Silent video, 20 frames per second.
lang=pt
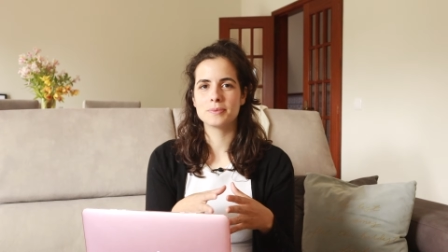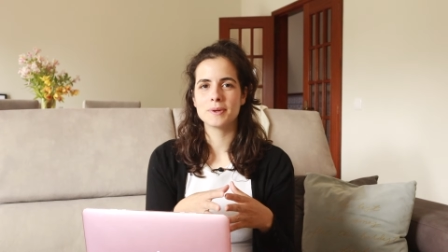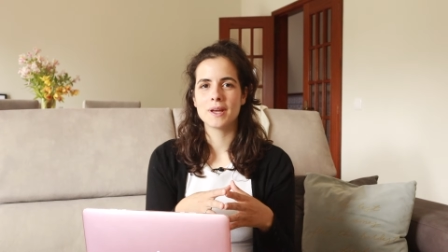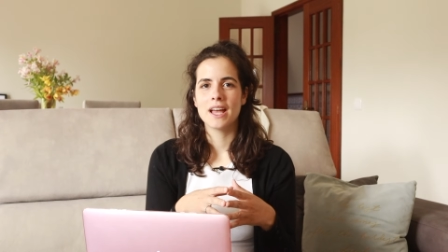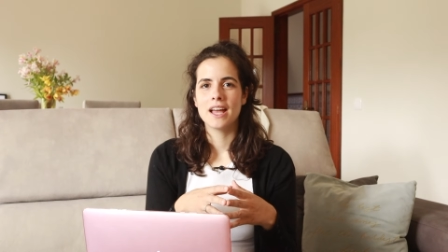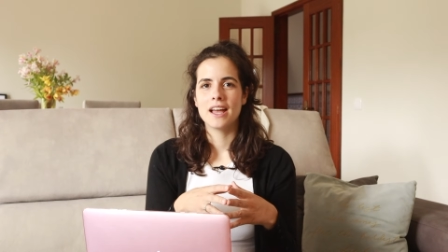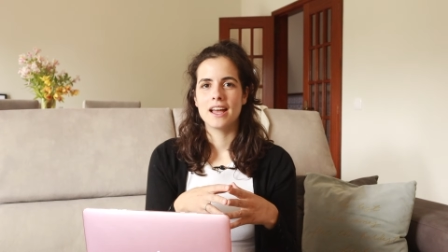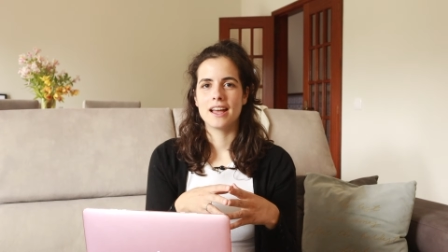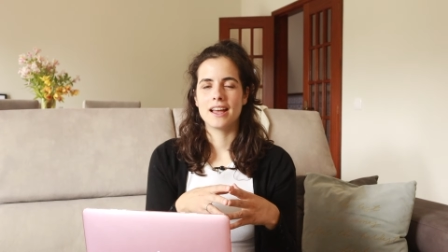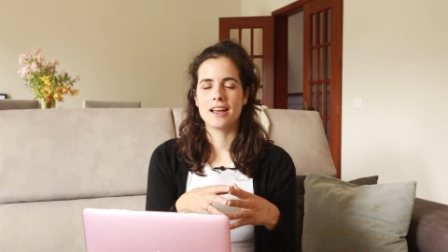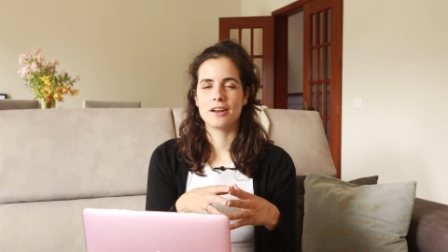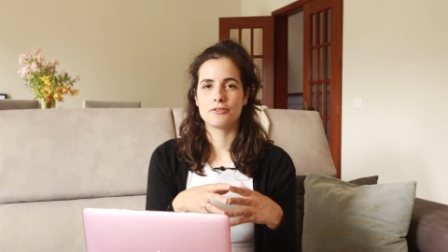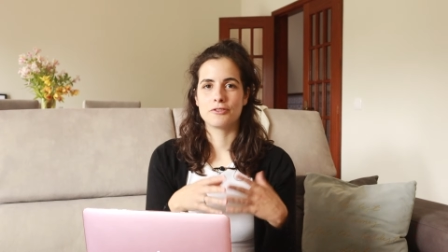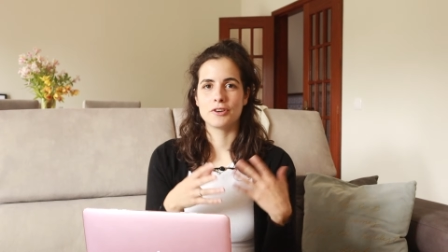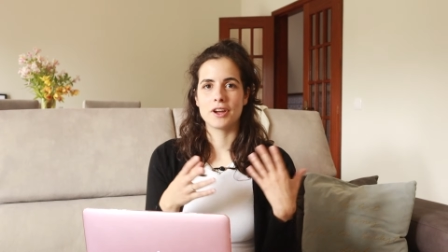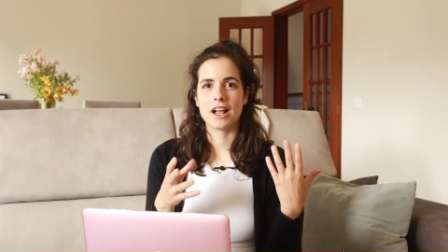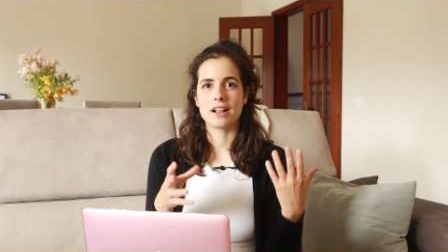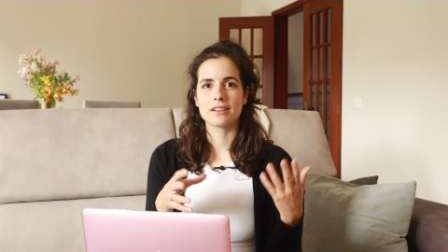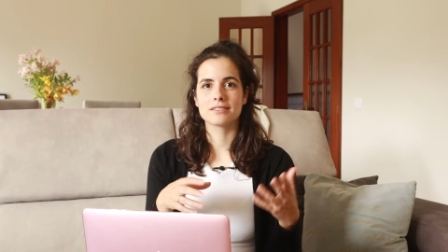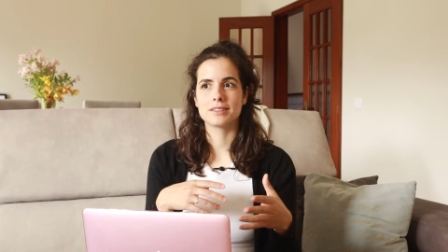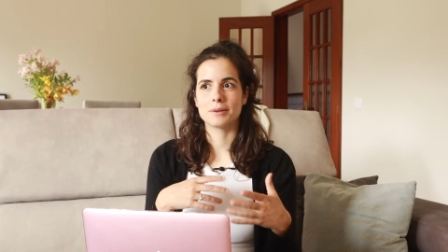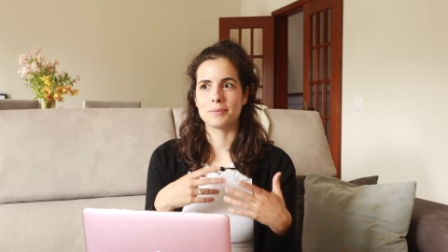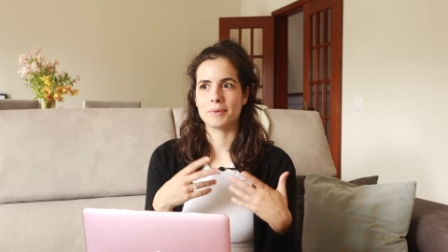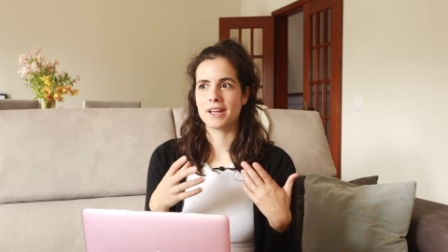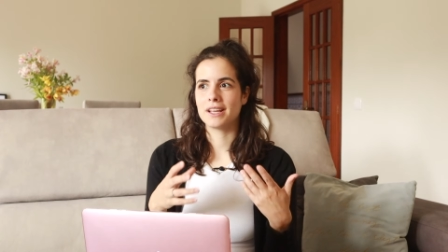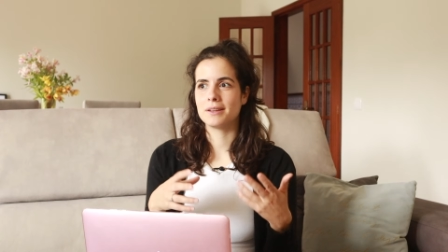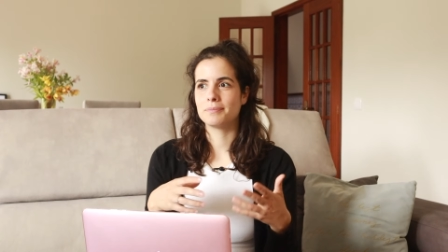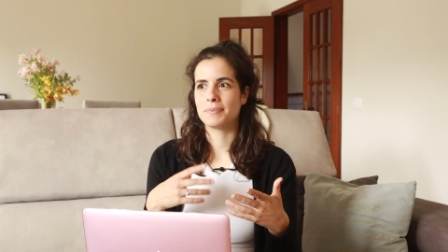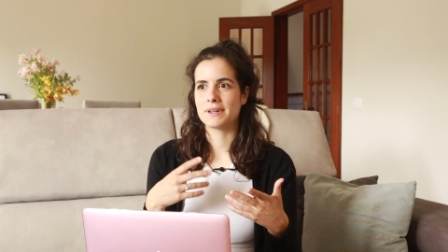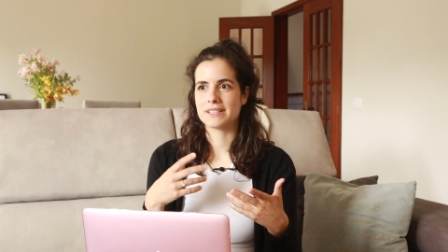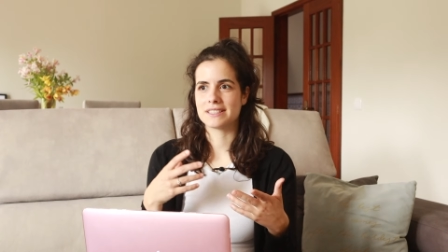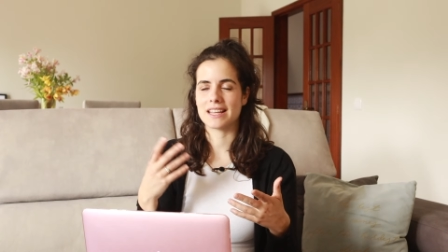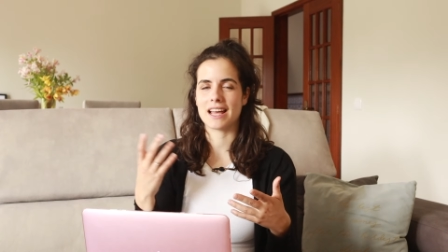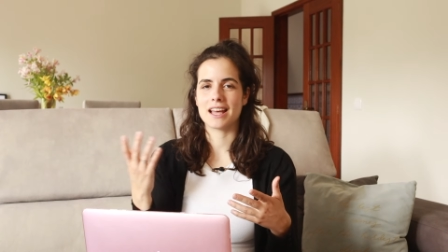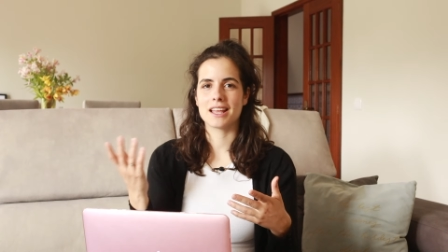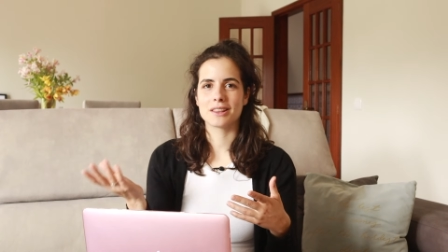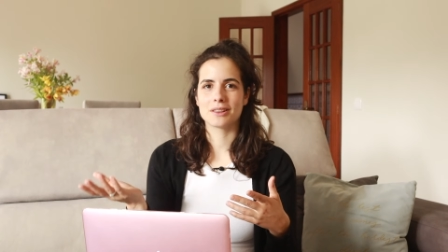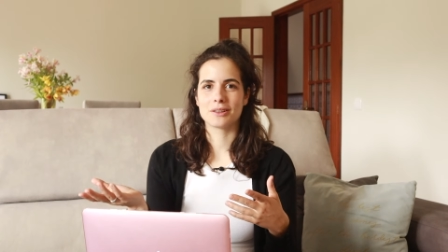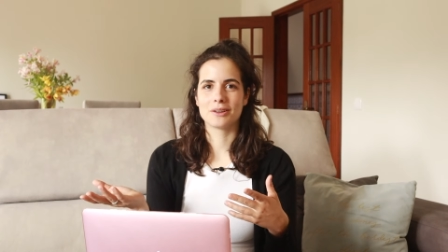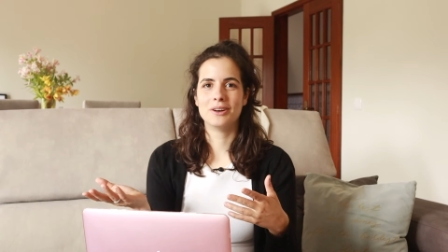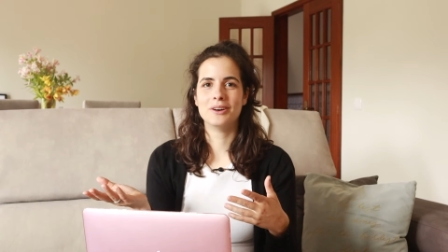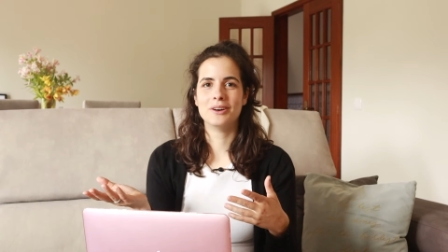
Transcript: Uh, foi algo também passado